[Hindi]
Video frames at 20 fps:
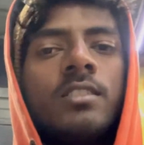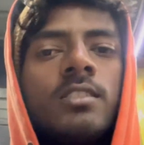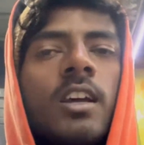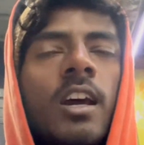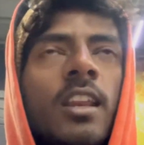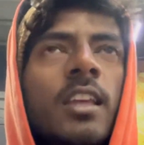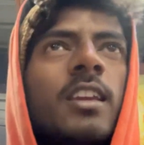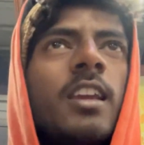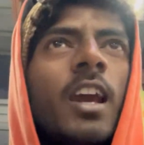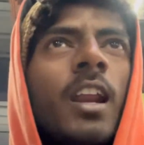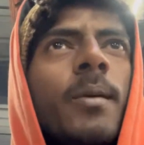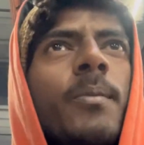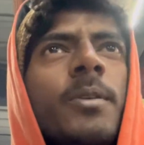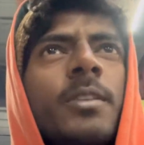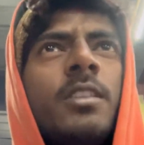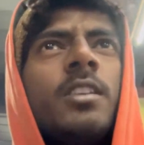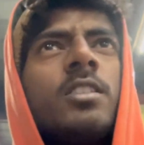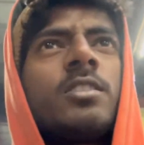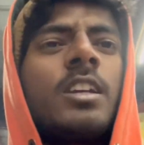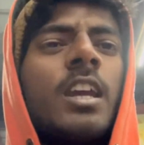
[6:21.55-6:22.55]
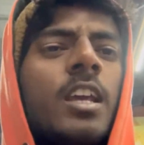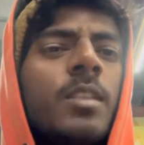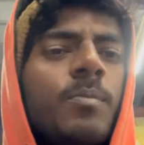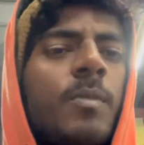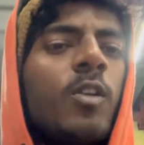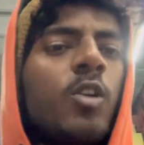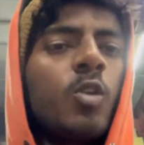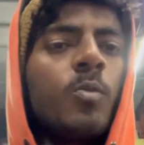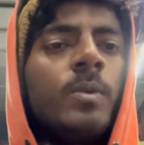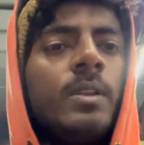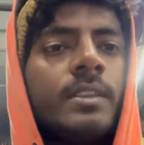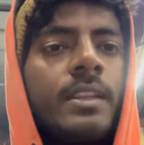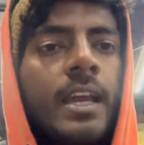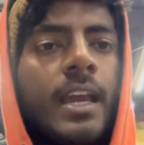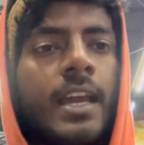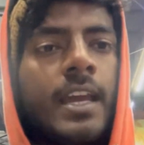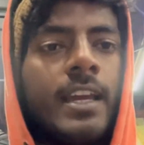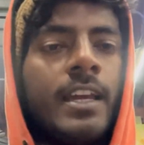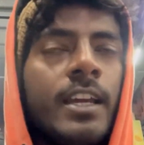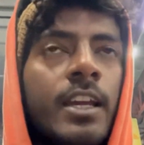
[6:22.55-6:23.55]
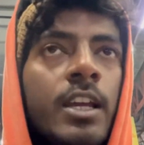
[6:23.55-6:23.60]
साढ़े ग्यारह बजे तक शायद मेट्रो मिलता है